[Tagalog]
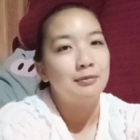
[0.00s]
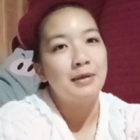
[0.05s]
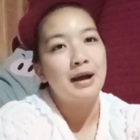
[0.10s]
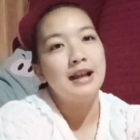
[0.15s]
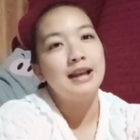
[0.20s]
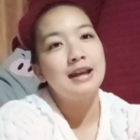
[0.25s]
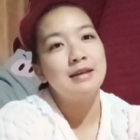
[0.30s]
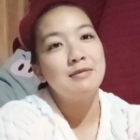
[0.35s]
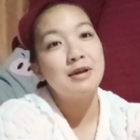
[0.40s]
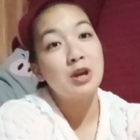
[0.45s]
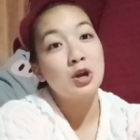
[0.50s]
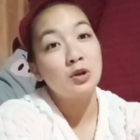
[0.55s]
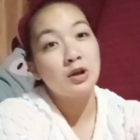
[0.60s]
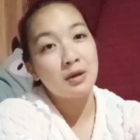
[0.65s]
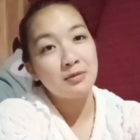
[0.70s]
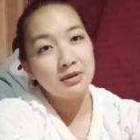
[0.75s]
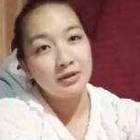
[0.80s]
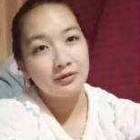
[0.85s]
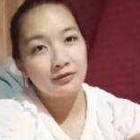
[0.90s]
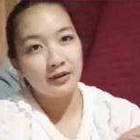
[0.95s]
Bale, meron
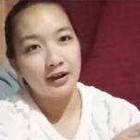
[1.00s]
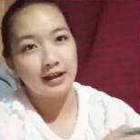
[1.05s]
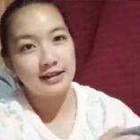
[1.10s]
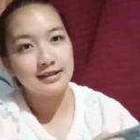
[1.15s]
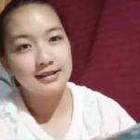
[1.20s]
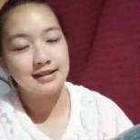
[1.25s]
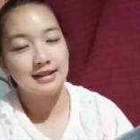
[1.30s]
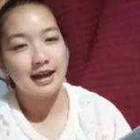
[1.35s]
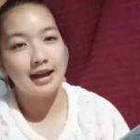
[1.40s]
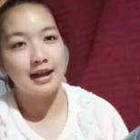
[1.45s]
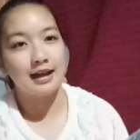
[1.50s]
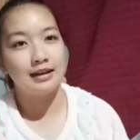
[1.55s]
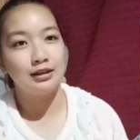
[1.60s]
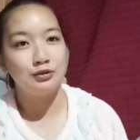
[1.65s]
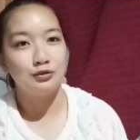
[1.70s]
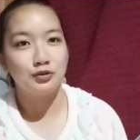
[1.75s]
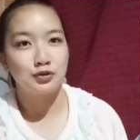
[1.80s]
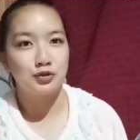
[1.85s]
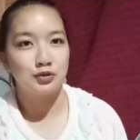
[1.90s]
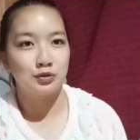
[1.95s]
kaming friend sa
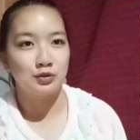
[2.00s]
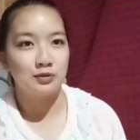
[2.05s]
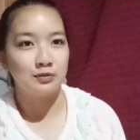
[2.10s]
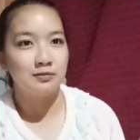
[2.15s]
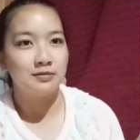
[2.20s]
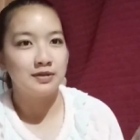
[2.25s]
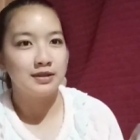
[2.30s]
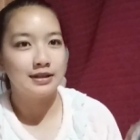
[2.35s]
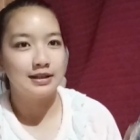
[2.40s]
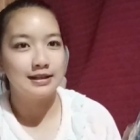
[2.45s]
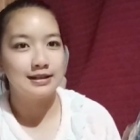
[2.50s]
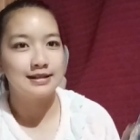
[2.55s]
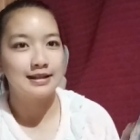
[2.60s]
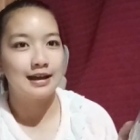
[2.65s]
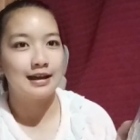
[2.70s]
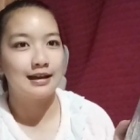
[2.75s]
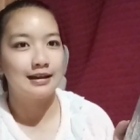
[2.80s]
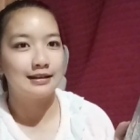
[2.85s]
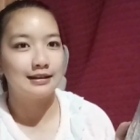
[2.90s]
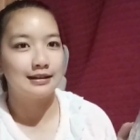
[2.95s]
YouTube,
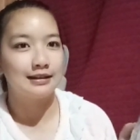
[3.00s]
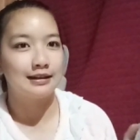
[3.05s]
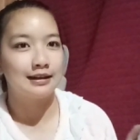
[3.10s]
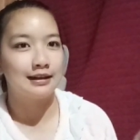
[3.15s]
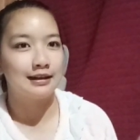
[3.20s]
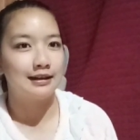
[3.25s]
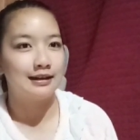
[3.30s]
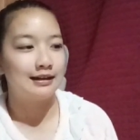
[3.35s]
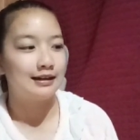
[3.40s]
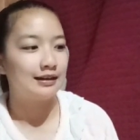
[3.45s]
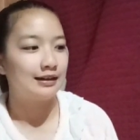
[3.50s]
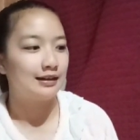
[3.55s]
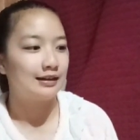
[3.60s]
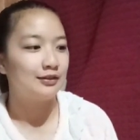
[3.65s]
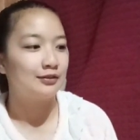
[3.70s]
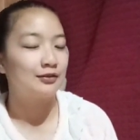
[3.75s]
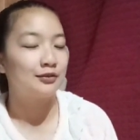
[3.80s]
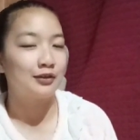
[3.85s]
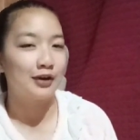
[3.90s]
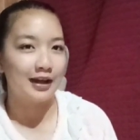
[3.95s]
isang
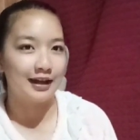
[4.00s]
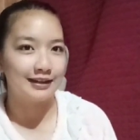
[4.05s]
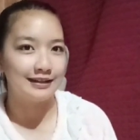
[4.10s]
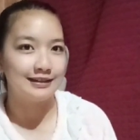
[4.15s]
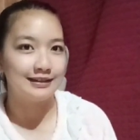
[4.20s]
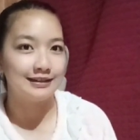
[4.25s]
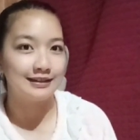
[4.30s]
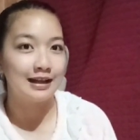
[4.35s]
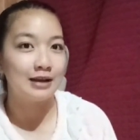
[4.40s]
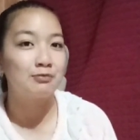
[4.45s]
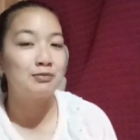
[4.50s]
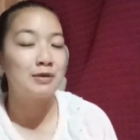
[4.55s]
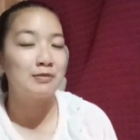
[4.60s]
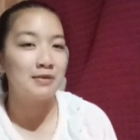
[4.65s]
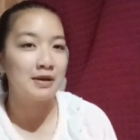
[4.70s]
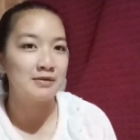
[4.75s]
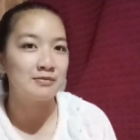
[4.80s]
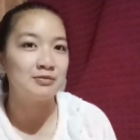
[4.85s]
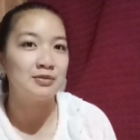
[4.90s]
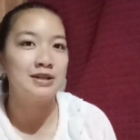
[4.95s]
uh, friend,
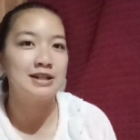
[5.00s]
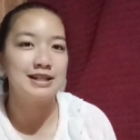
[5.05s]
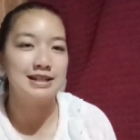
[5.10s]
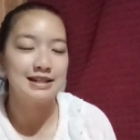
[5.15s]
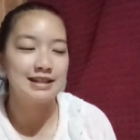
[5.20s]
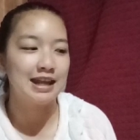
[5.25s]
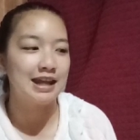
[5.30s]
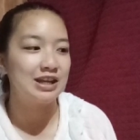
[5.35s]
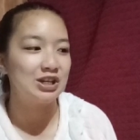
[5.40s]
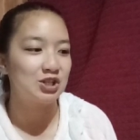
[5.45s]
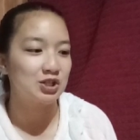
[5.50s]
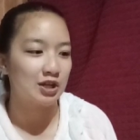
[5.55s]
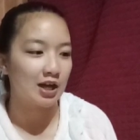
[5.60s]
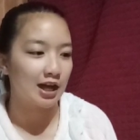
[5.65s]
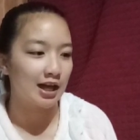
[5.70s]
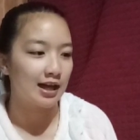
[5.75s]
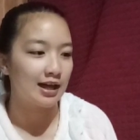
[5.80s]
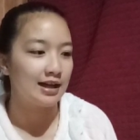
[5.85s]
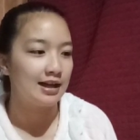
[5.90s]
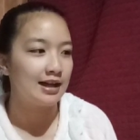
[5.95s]
nagpa-members day
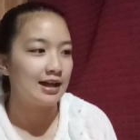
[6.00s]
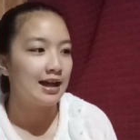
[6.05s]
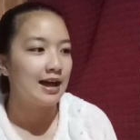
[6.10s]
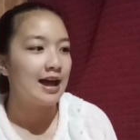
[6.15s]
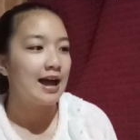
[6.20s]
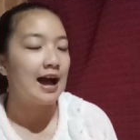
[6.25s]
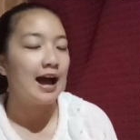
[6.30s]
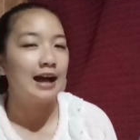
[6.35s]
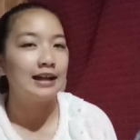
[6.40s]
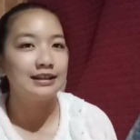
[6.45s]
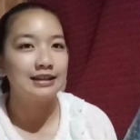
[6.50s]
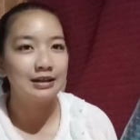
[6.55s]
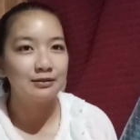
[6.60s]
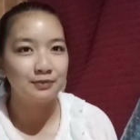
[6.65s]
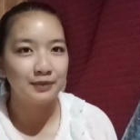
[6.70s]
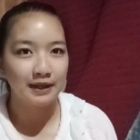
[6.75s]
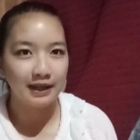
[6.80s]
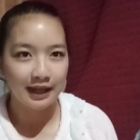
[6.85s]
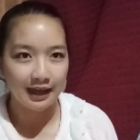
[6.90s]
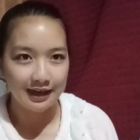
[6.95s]
siya, at
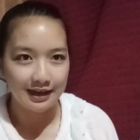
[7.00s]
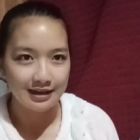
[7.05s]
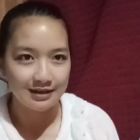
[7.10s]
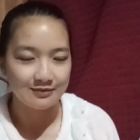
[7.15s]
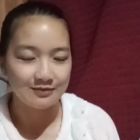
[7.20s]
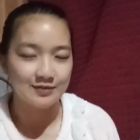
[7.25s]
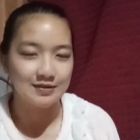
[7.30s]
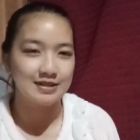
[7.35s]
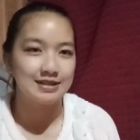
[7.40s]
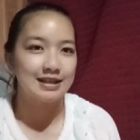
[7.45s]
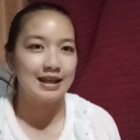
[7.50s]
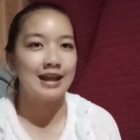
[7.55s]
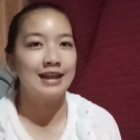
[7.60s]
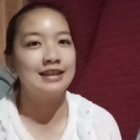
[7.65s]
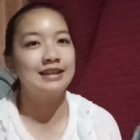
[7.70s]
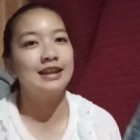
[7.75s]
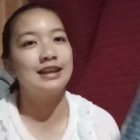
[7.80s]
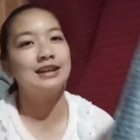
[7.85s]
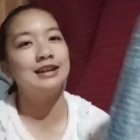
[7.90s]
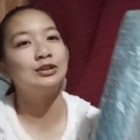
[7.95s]
nagpa-games.
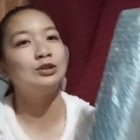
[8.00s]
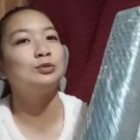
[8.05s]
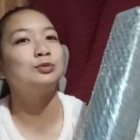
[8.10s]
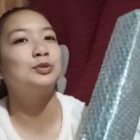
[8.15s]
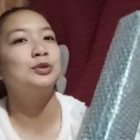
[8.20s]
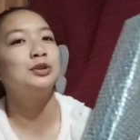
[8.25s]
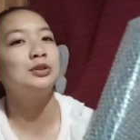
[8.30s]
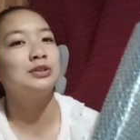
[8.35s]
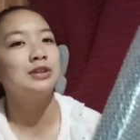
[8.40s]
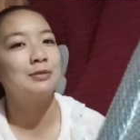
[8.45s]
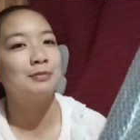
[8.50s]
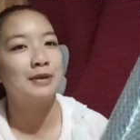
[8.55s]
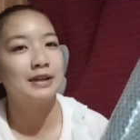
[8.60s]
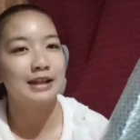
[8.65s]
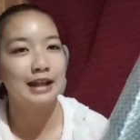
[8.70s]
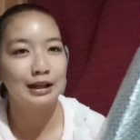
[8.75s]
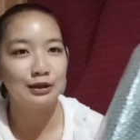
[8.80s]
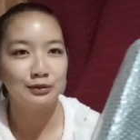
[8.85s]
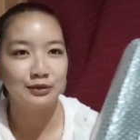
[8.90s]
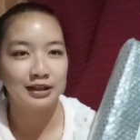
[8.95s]
And then, ito po yung
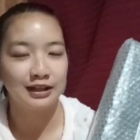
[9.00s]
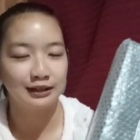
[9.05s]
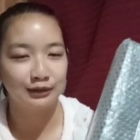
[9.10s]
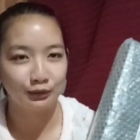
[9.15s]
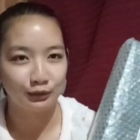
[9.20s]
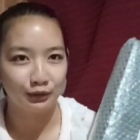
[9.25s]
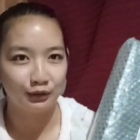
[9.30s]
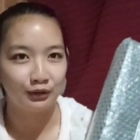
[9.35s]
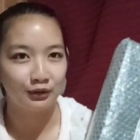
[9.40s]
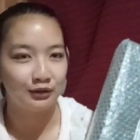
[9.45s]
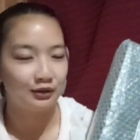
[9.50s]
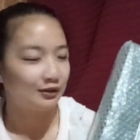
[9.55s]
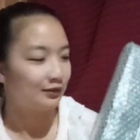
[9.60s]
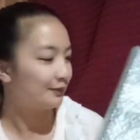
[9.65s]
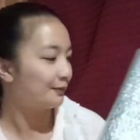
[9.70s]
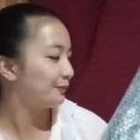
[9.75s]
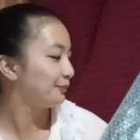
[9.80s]
napanalunan ko.